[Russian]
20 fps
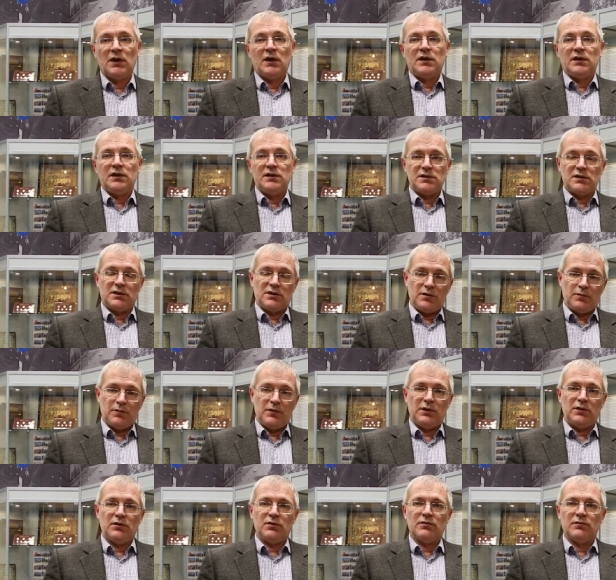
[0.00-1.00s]
и
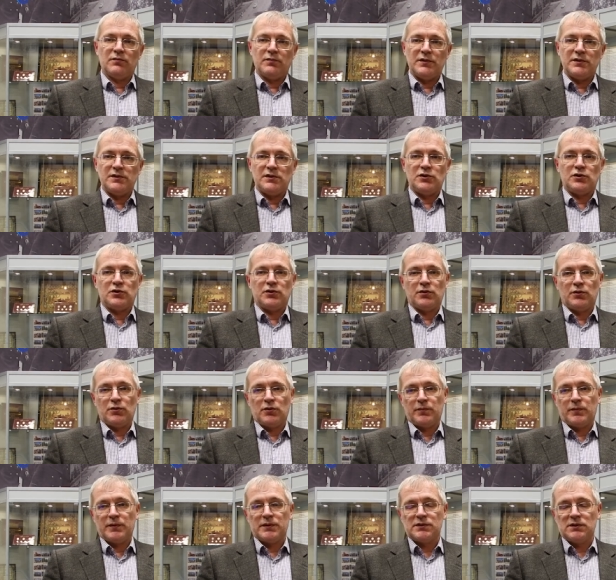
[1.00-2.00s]
закрепить ее вблизи
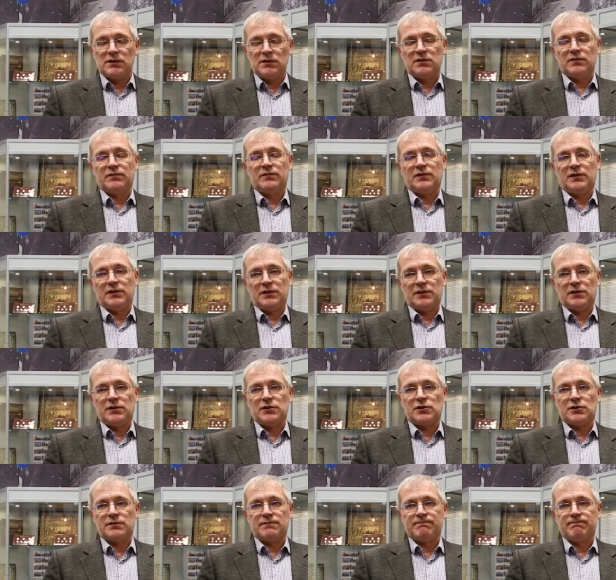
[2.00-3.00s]
4% в дальнейшем.